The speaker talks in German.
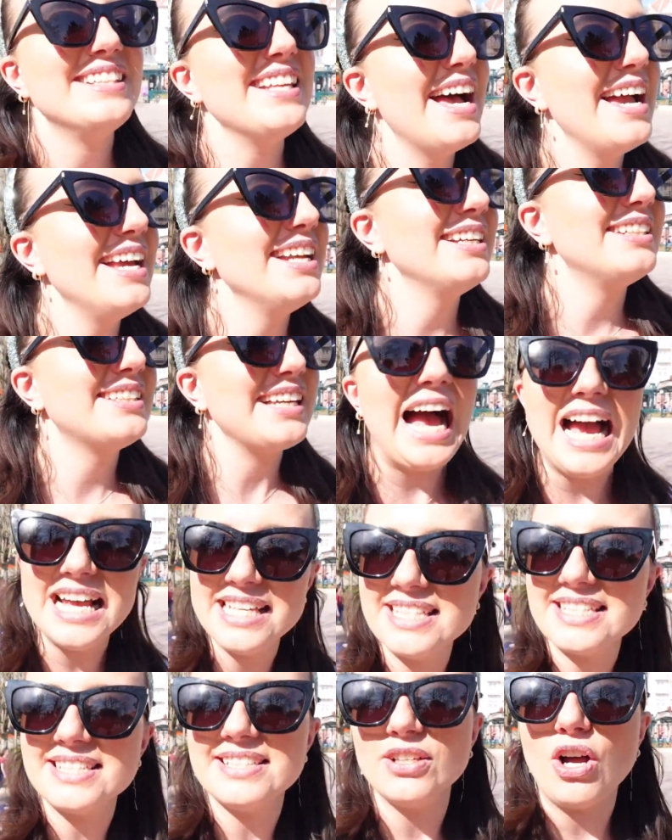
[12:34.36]
seinen
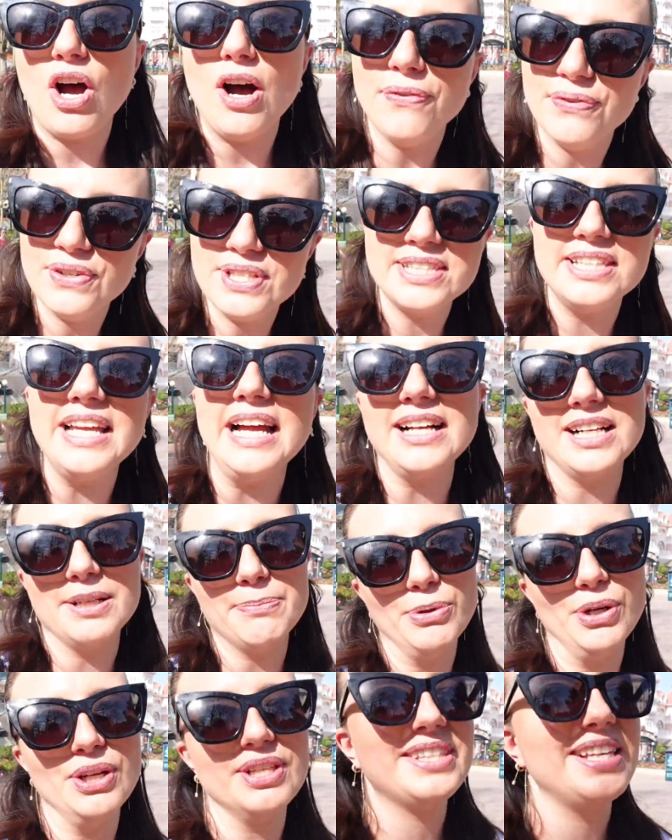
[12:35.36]
30. offiziellen
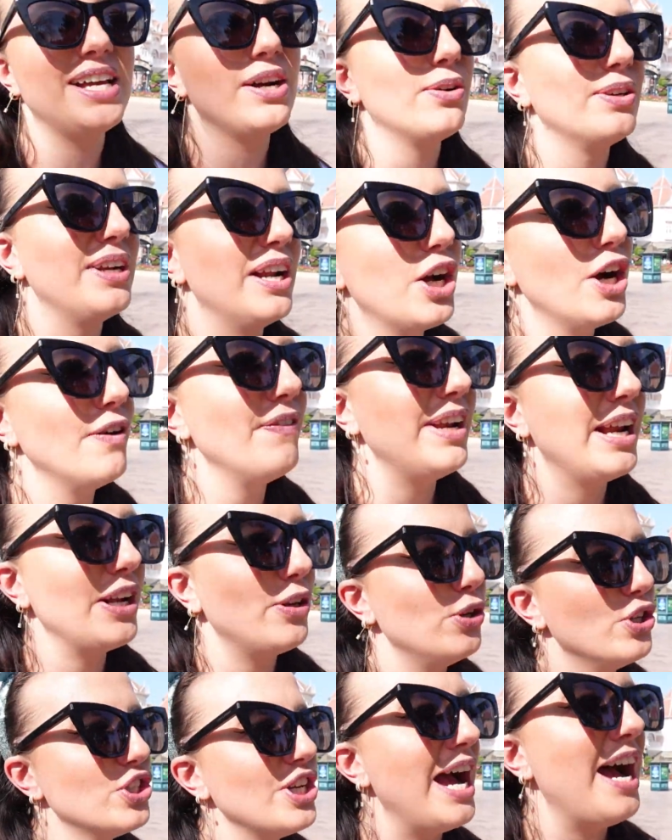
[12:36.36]
Geburtstag. Und dann kommen wir
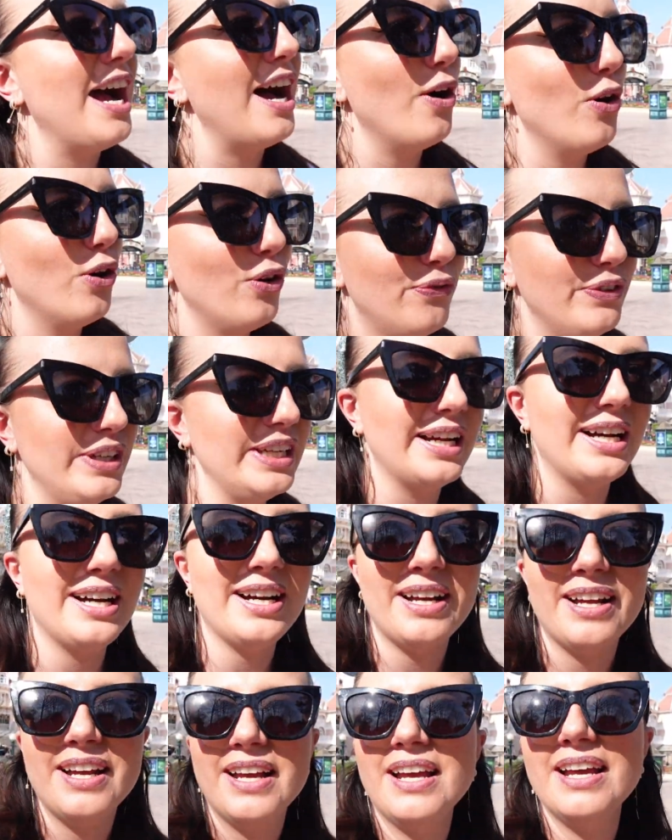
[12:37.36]
natürlich auch wieder.
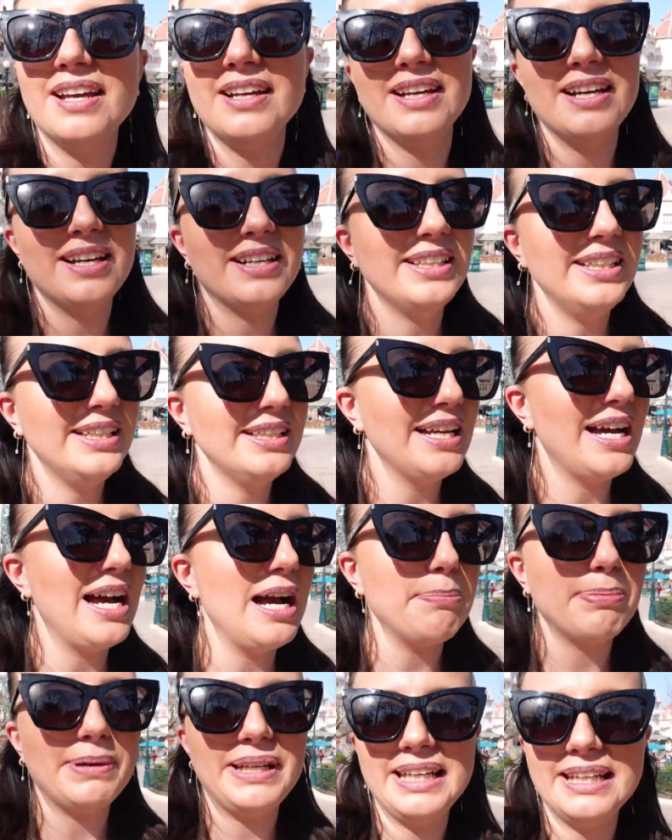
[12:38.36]

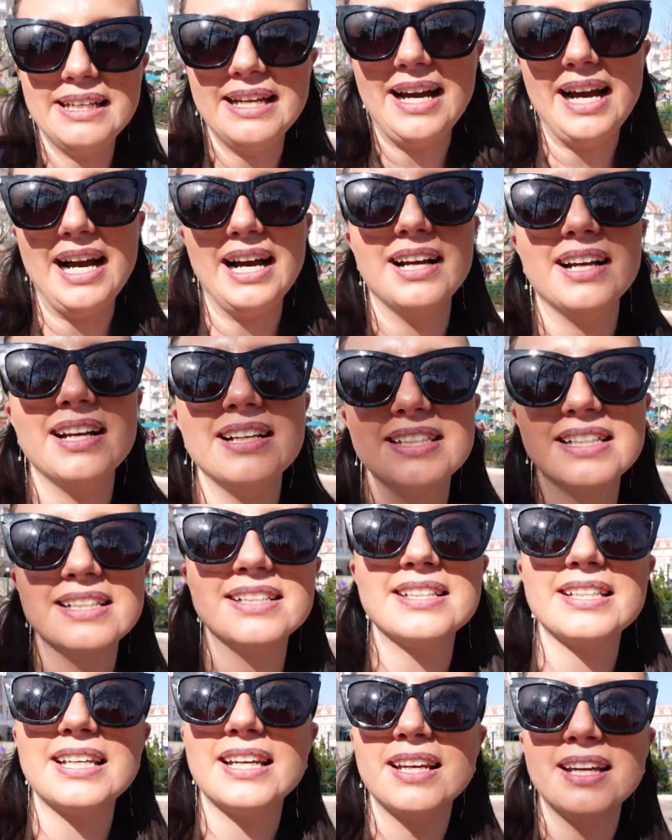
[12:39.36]
Nina, Brina
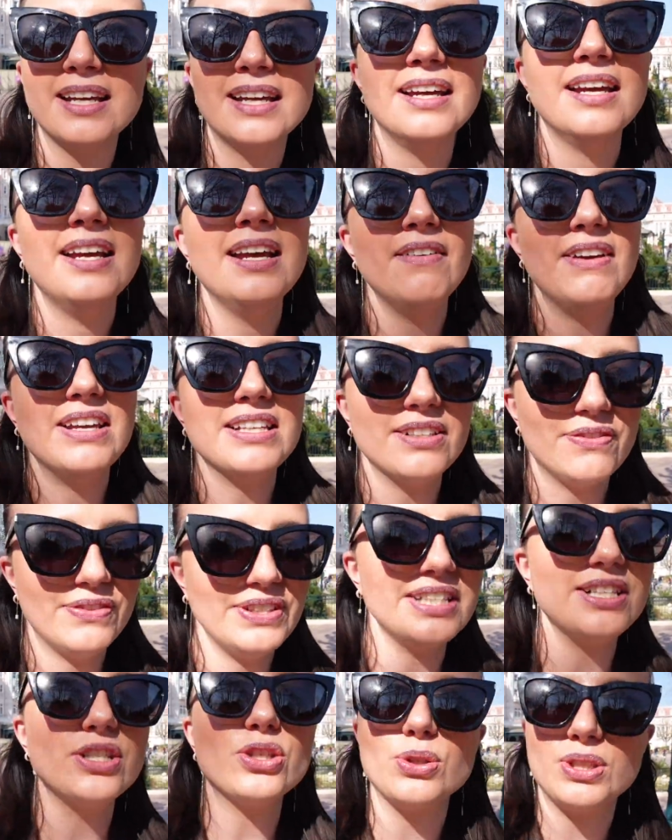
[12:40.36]
sind, wir
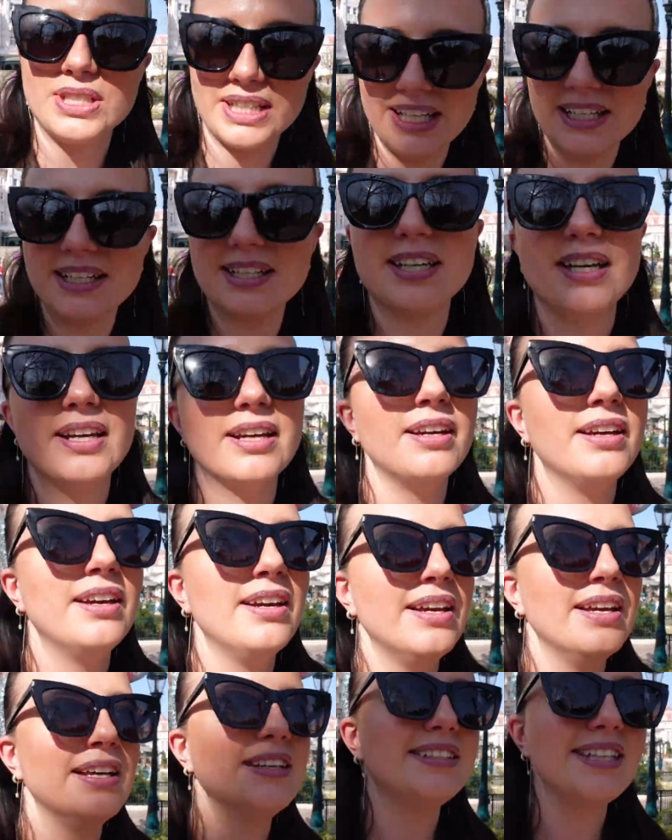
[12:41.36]
sind zu dritt.
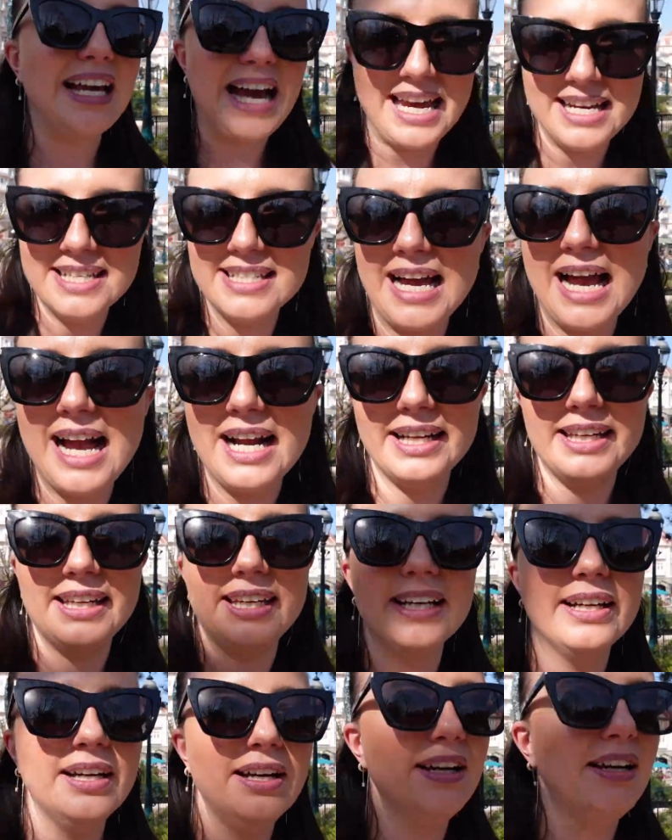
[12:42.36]
Drei Tage
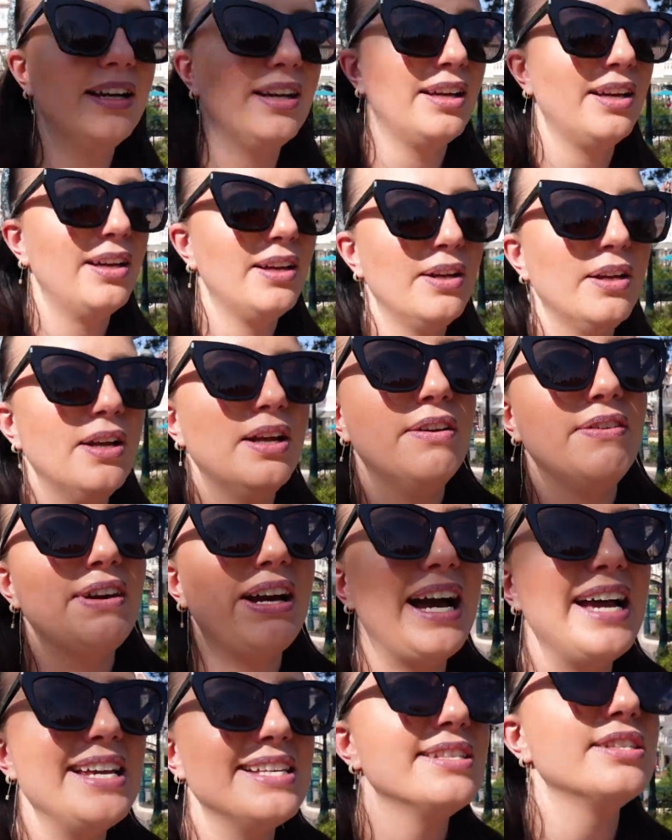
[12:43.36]
hier. Wir
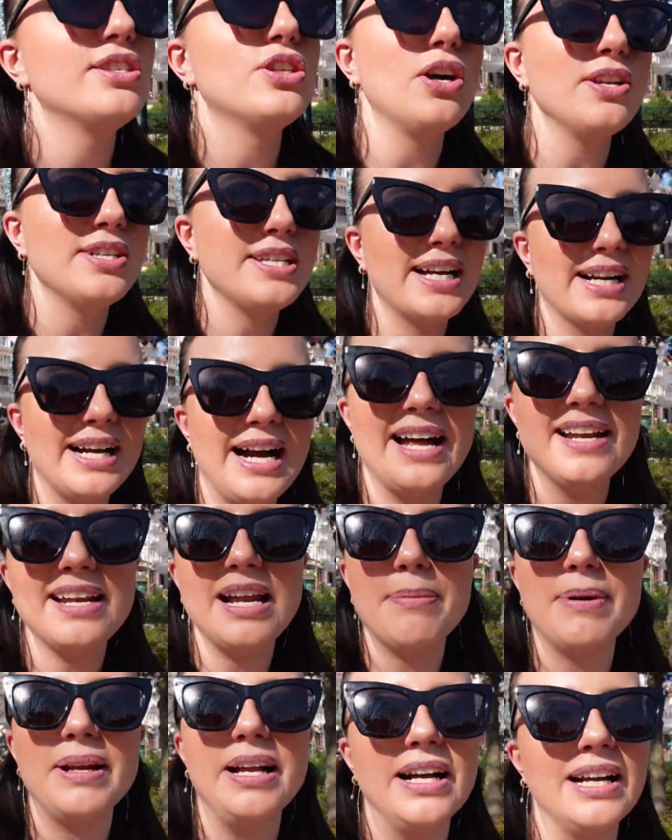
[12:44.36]
reisen Sonntag an,
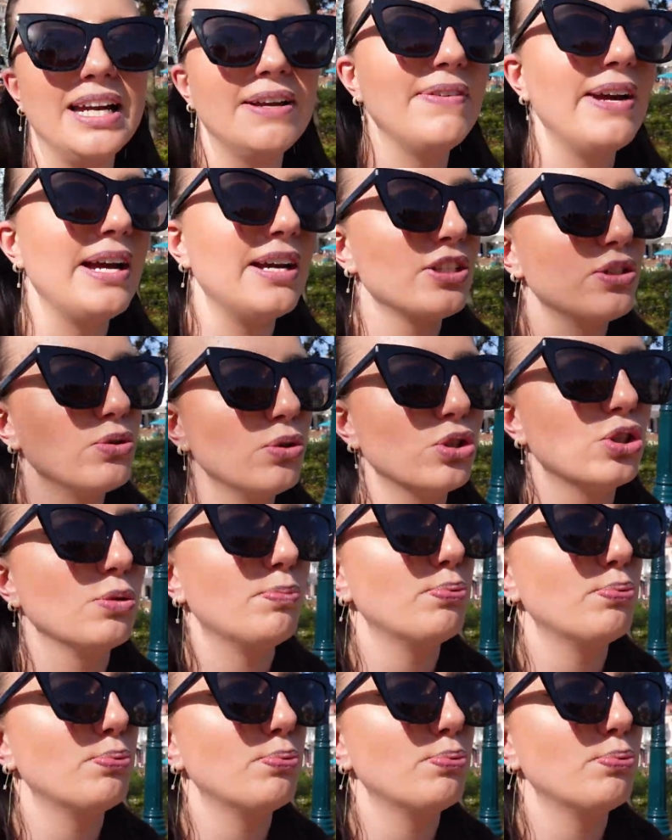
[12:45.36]
aber da gehen wir erst nur zu